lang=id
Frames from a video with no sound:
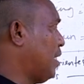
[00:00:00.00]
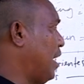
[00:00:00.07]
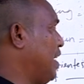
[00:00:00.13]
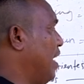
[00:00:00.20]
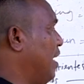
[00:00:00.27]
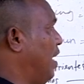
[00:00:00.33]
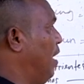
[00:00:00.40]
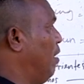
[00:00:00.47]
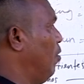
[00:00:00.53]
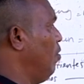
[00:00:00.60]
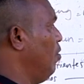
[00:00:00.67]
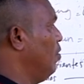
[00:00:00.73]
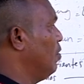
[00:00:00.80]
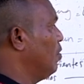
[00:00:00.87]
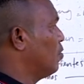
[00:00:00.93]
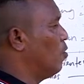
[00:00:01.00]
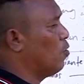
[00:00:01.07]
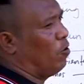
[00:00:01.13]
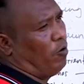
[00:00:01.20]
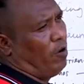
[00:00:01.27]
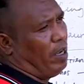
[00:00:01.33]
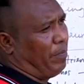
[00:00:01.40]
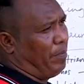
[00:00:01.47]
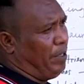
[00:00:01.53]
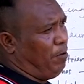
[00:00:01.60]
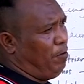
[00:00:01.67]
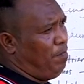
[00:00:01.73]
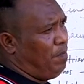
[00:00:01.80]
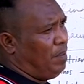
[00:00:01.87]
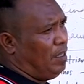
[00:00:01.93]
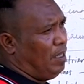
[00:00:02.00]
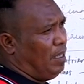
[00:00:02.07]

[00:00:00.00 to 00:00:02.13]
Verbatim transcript: try and error kokono arbiru